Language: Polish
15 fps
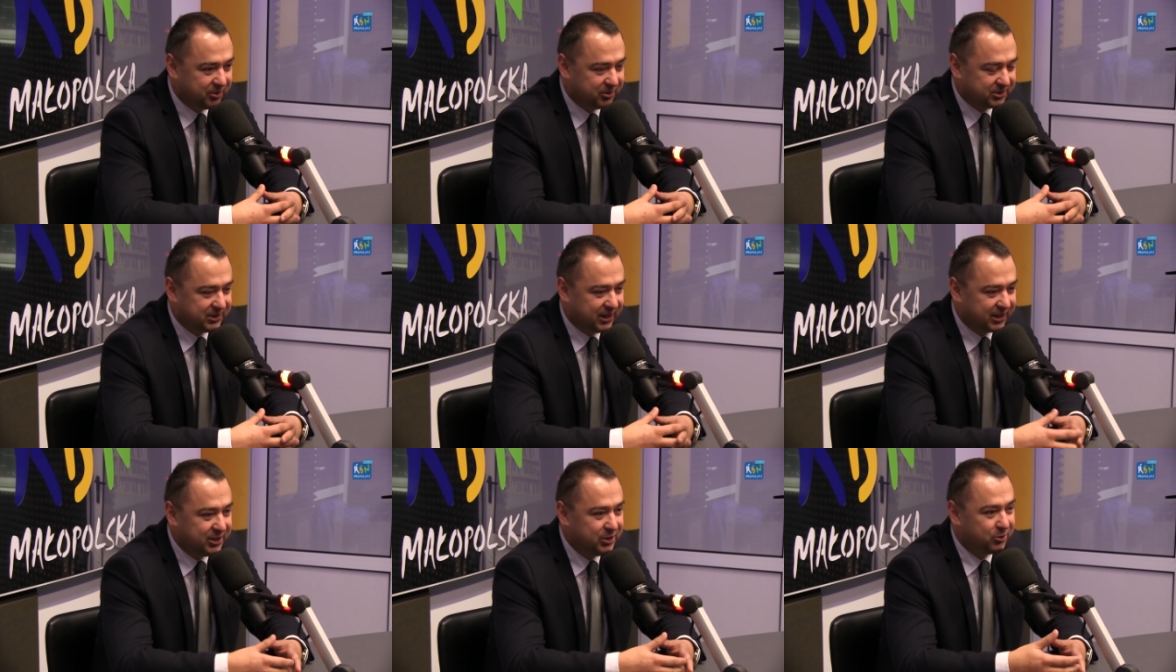
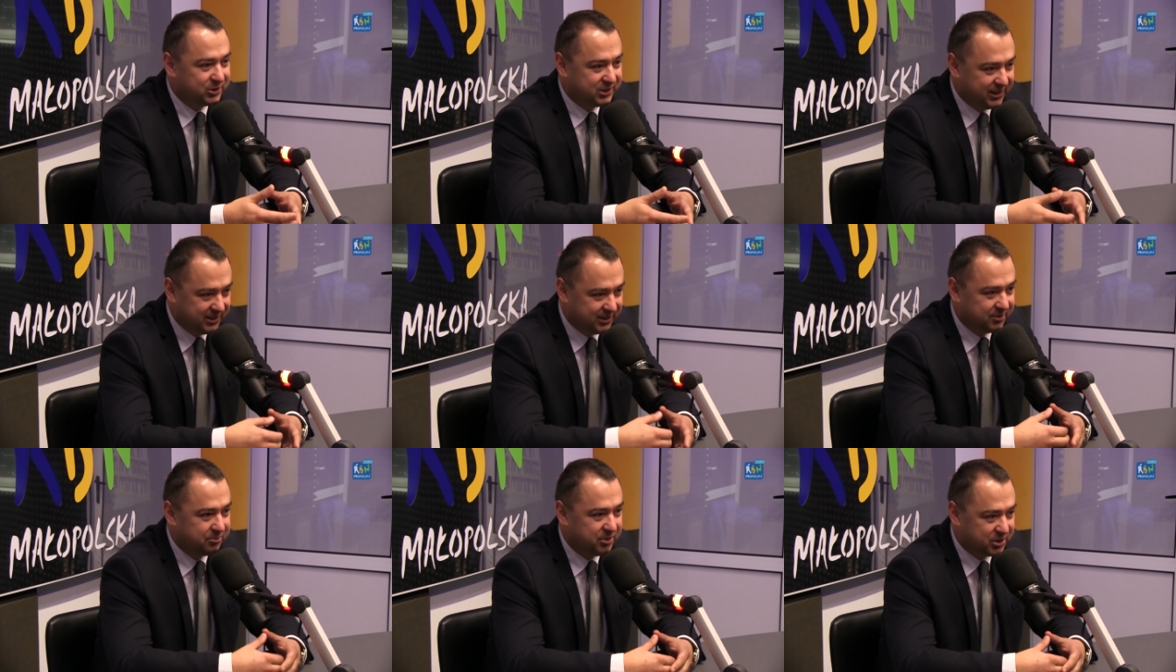oznaki i
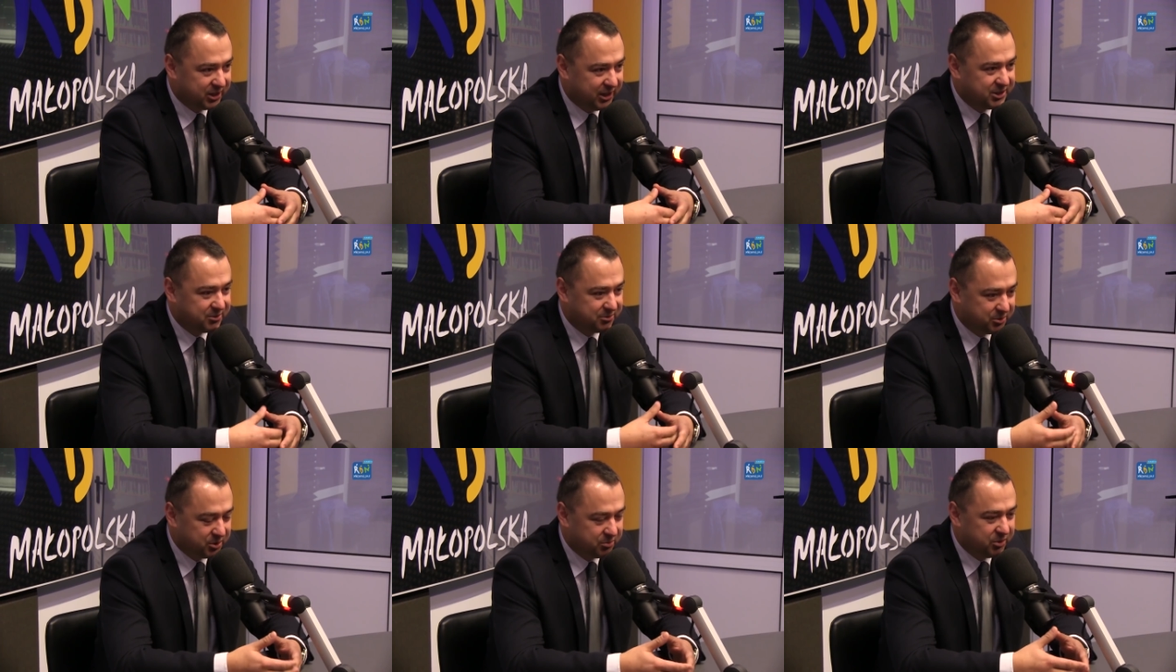oceny
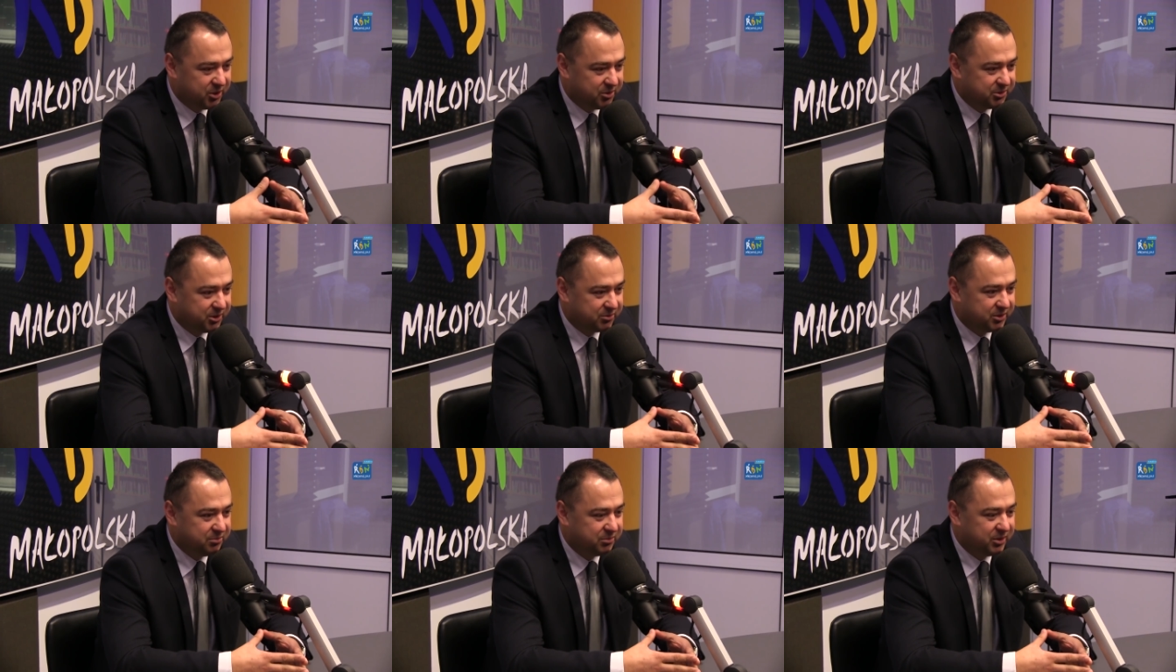mieszkańców, którzy biorą
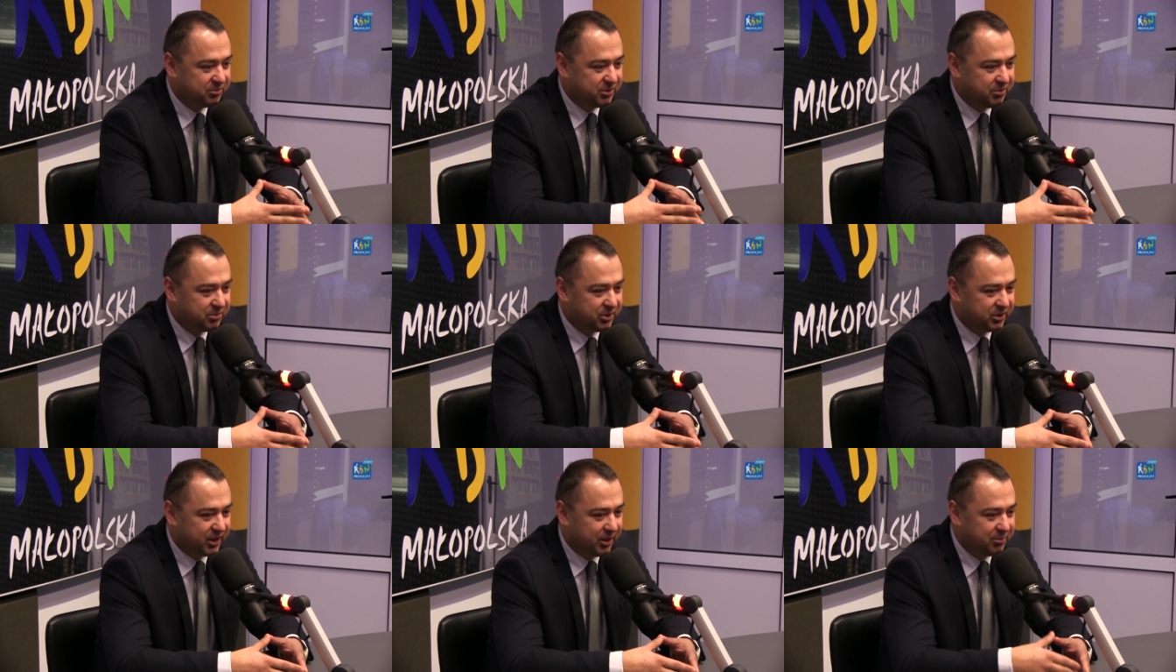udział w tym, w tym
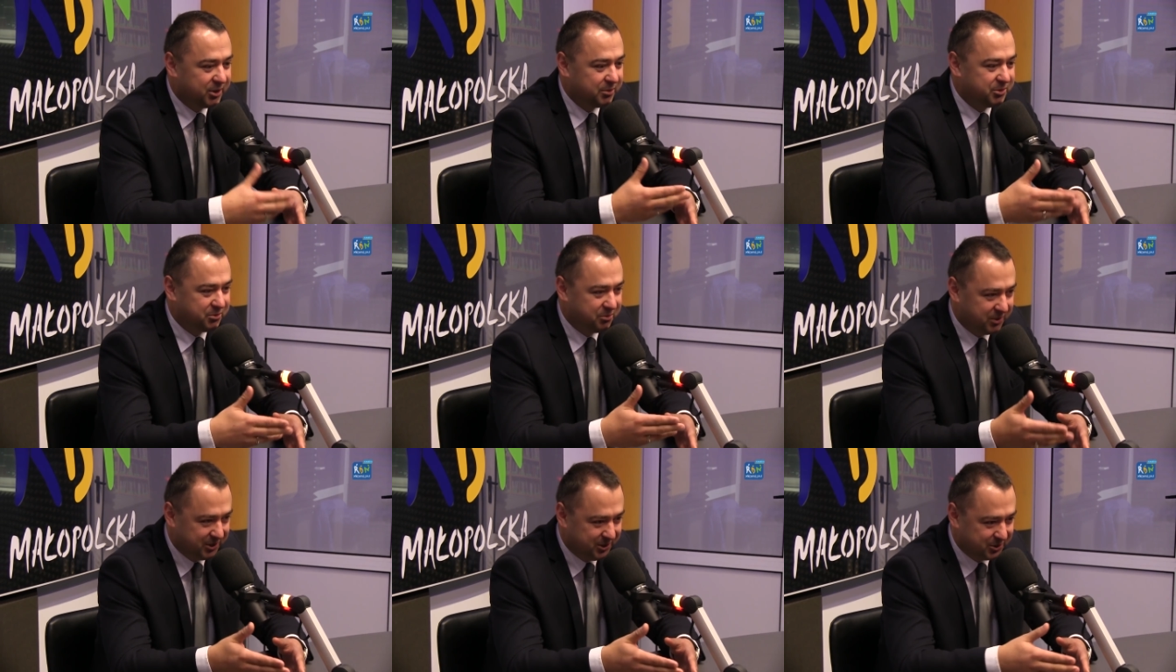programie, to
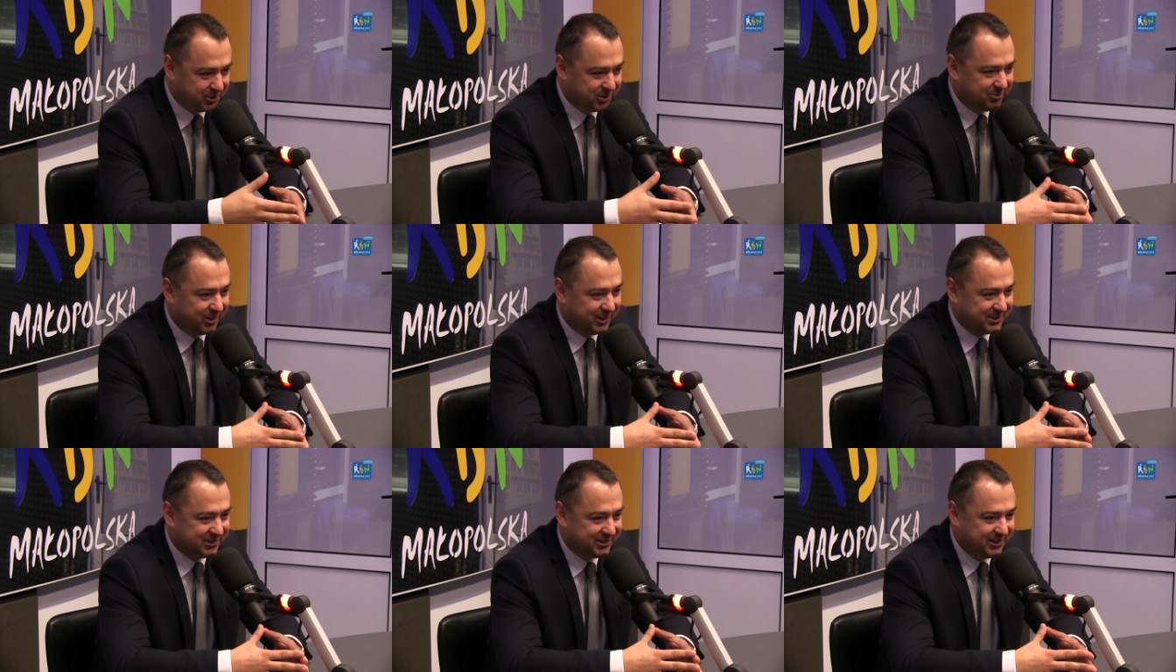byśmy mieli jeszcze
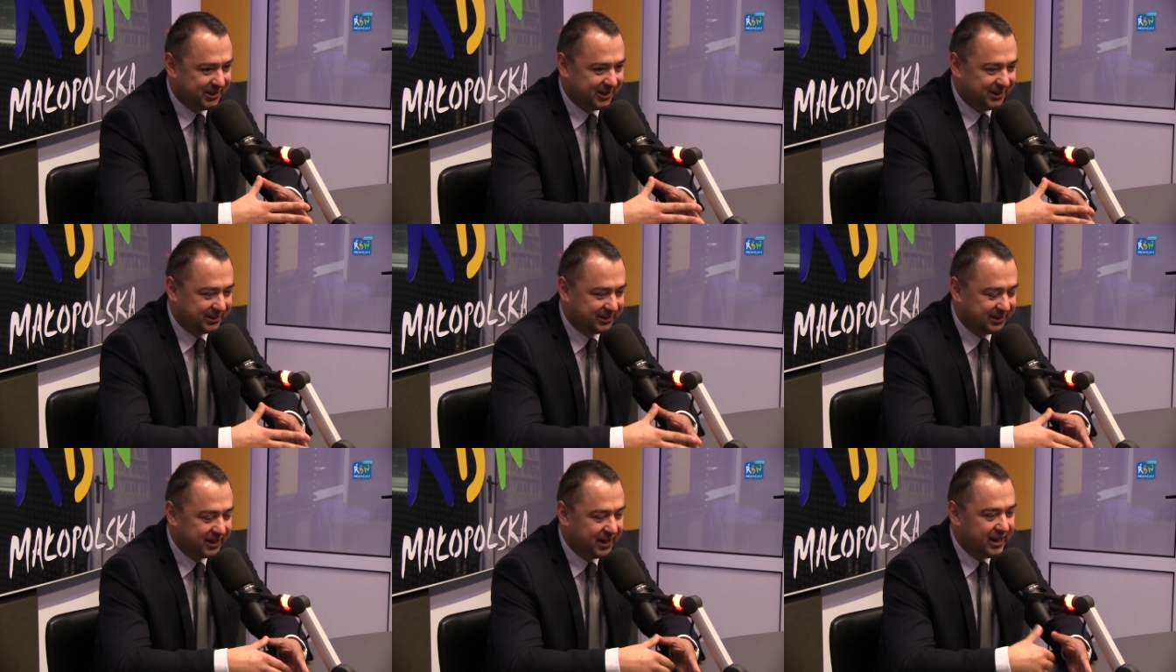dwa razy tyle
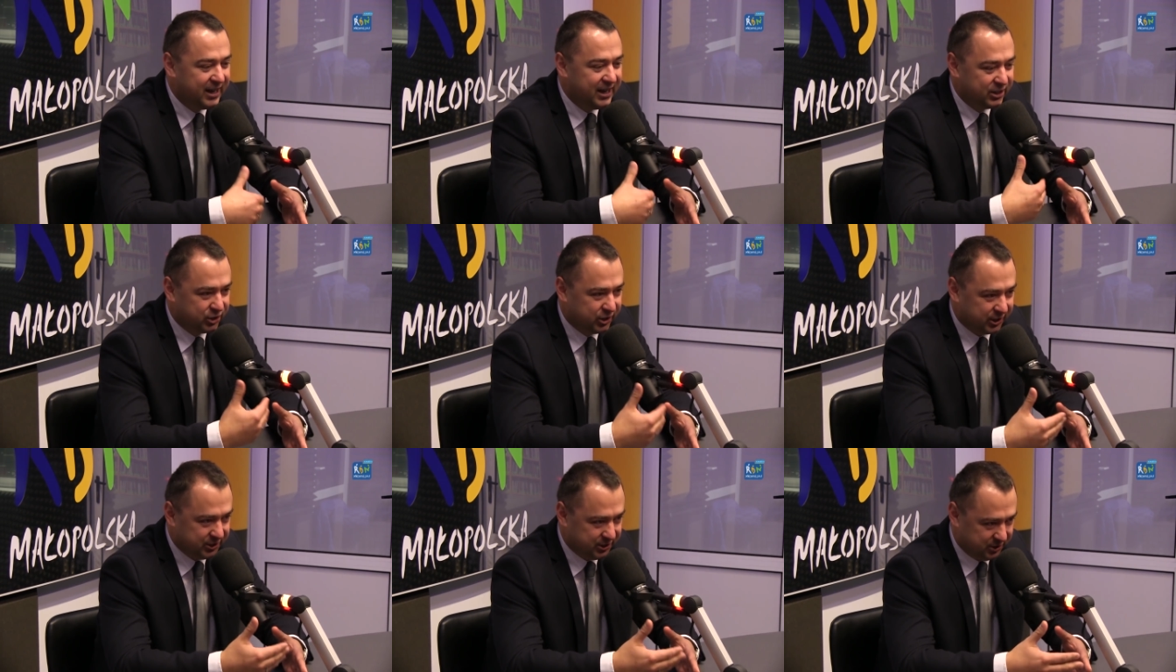chętnych.
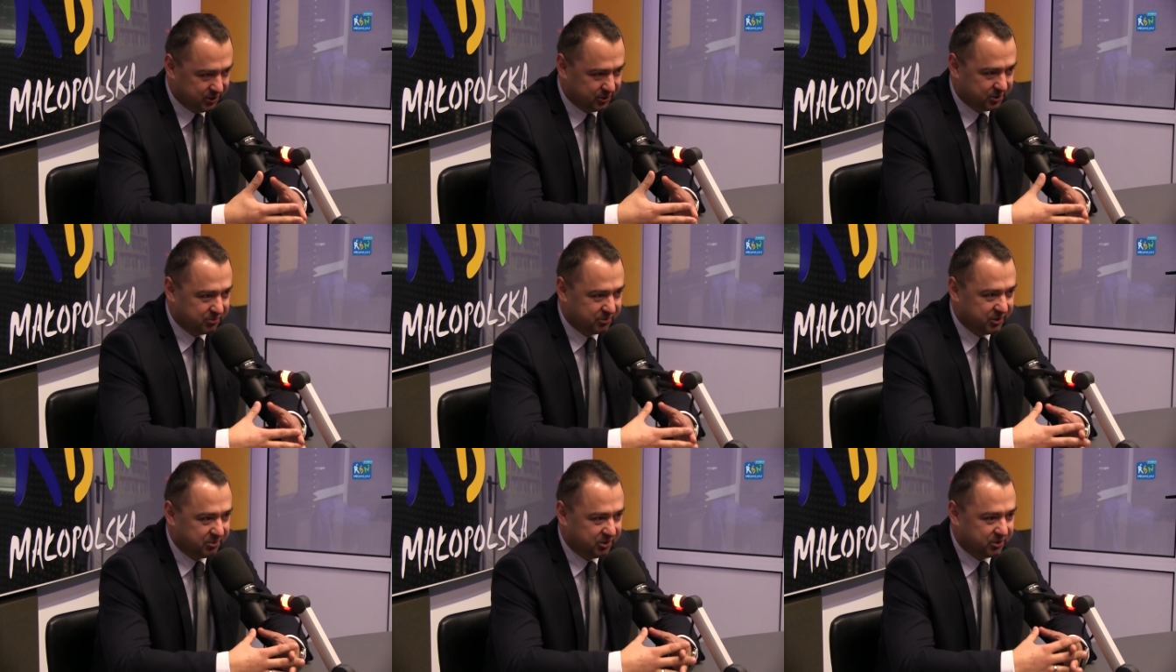40
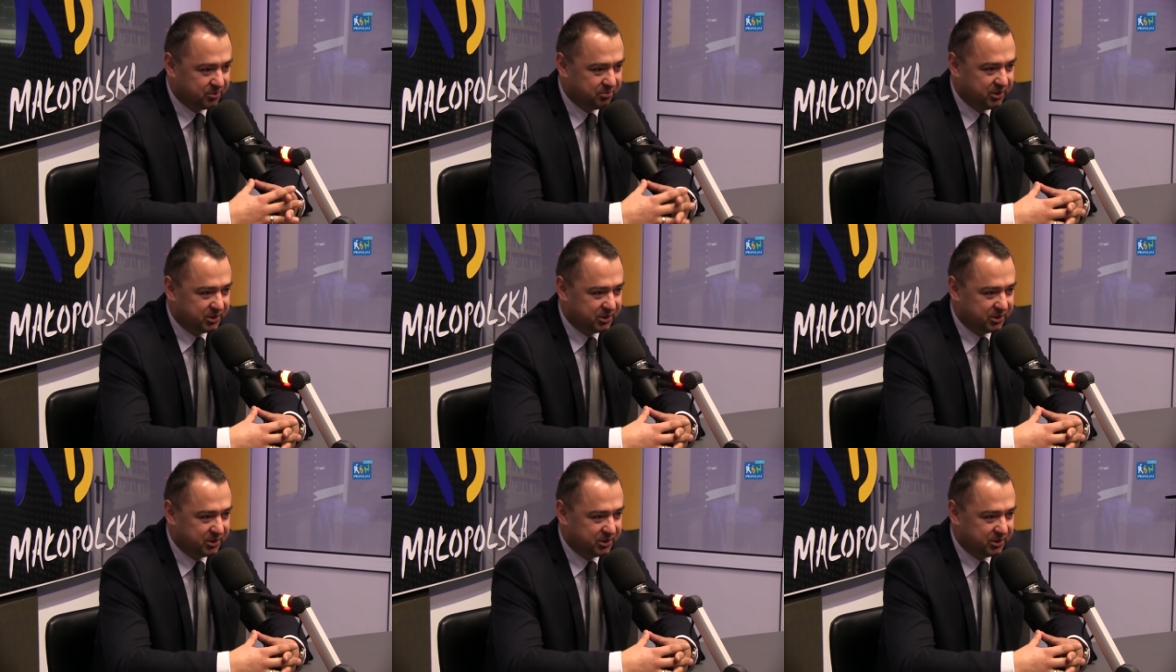osób w tym roku